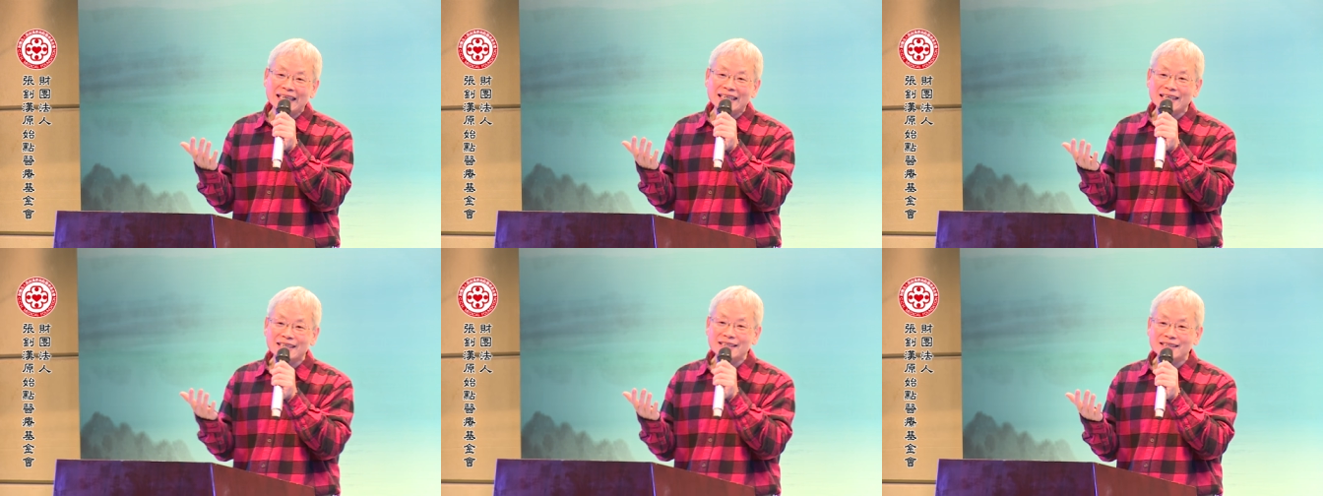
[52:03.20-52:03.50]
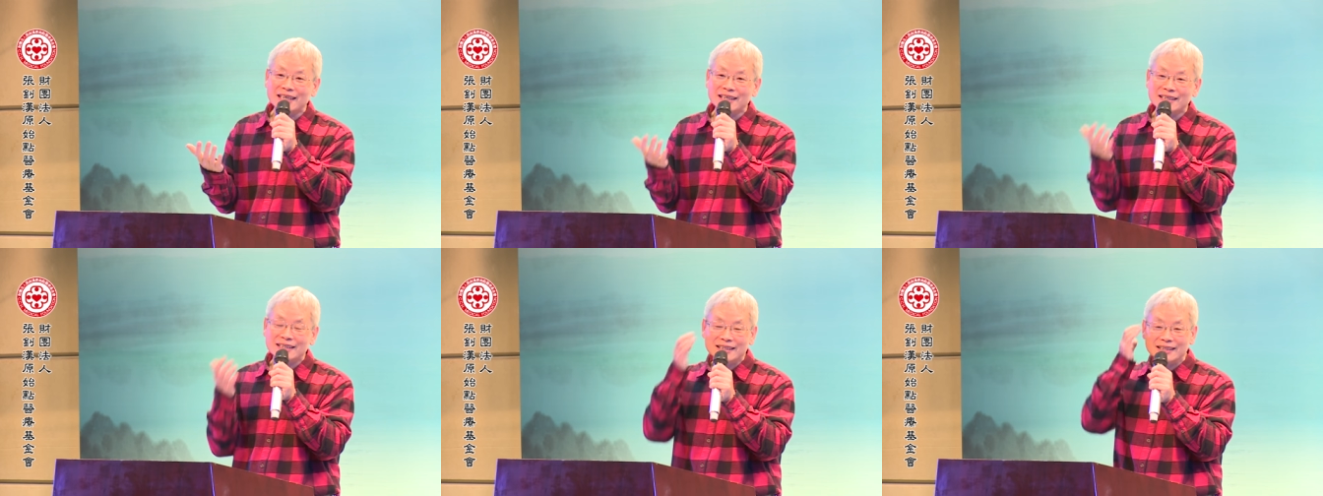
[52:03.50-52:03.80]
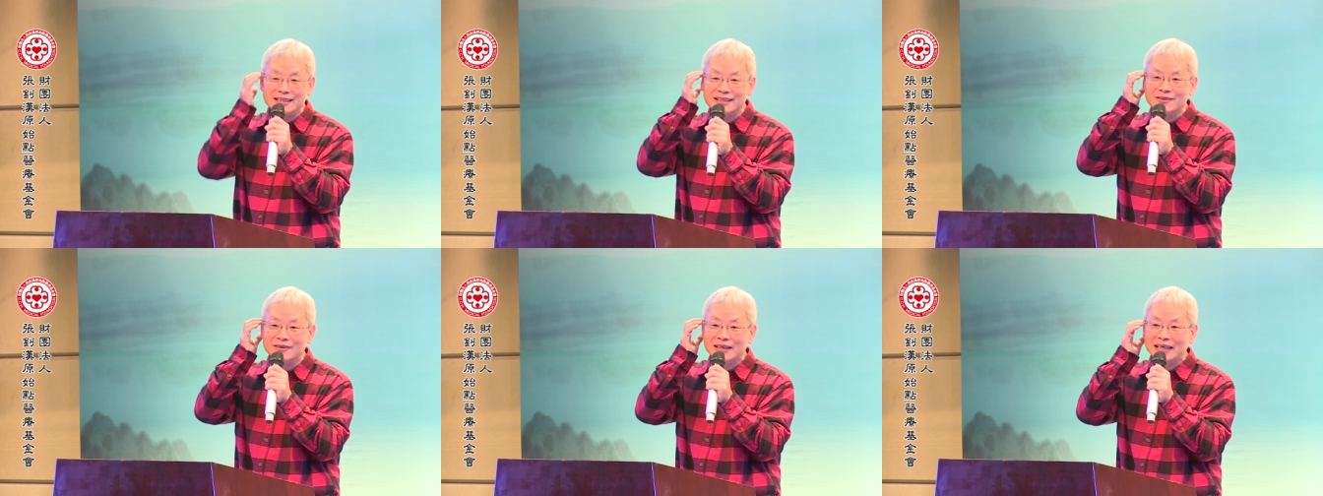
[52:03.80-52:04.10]
的一件事，
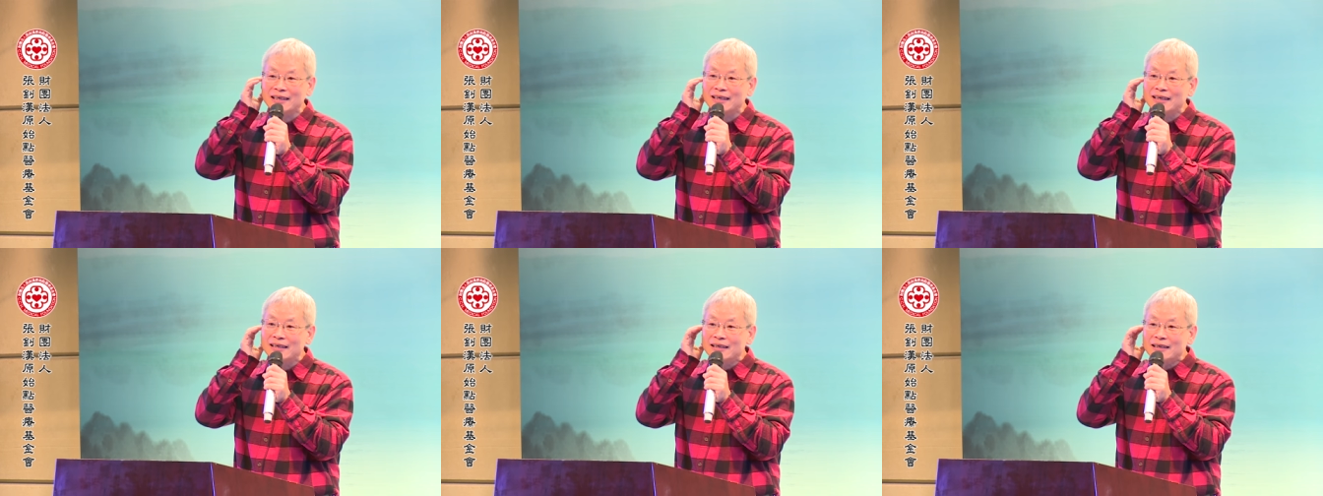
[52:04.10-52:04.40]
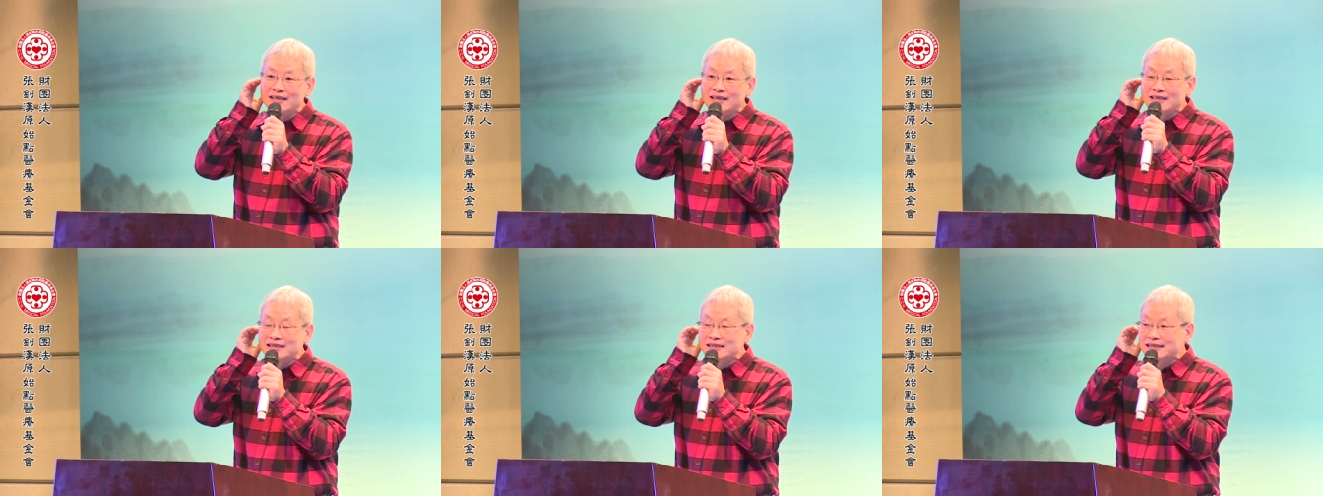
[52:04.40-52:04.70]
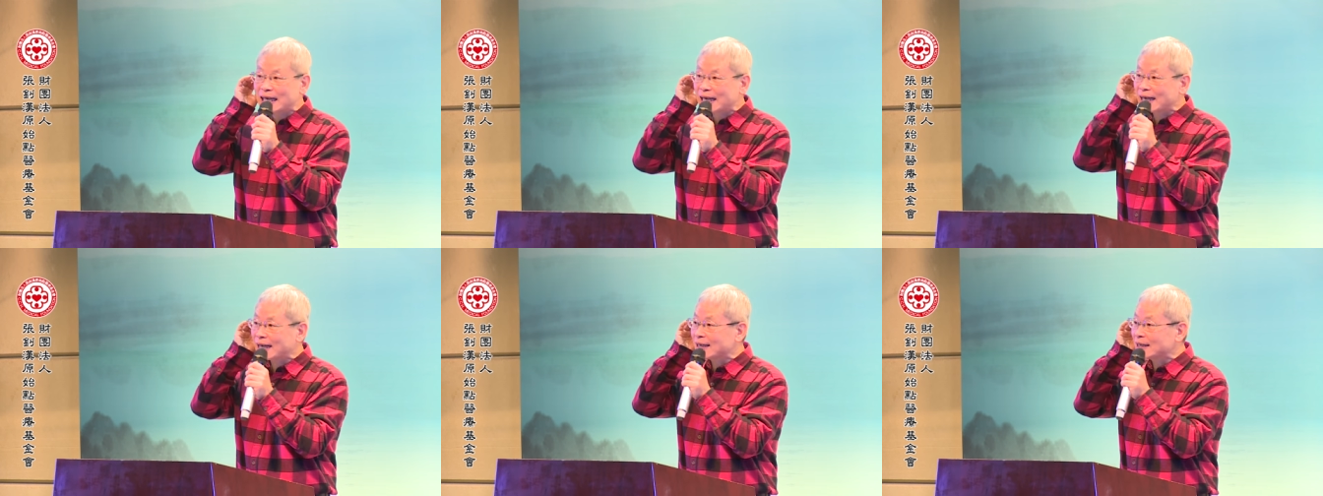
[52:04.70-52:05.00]
因为
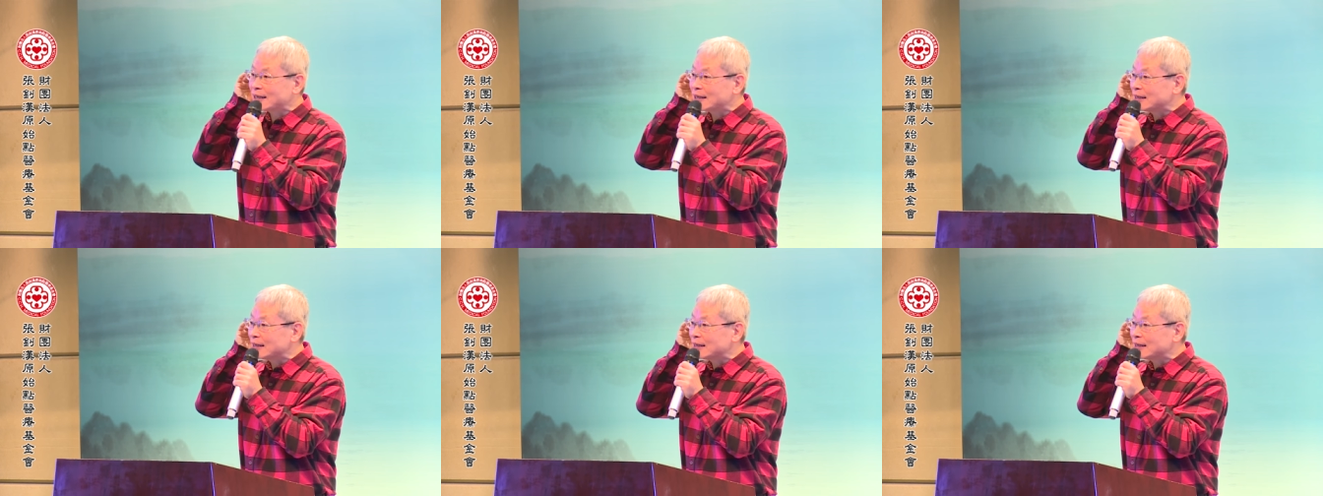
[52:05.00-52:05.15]
在